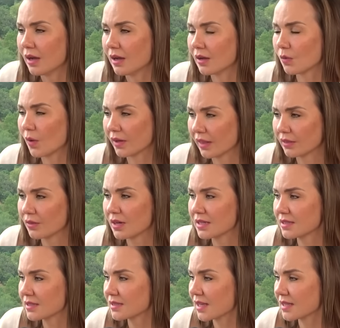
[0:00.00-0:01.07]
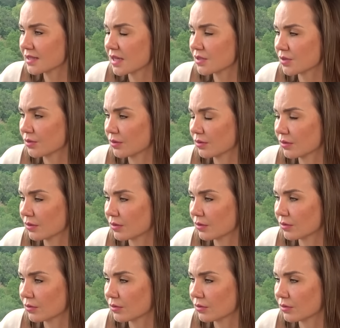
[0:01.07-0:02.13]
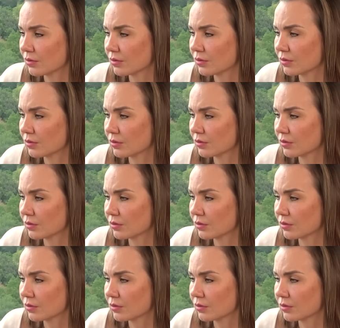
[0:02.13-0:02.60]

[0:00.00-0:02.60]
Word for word: Guardando las distancias con,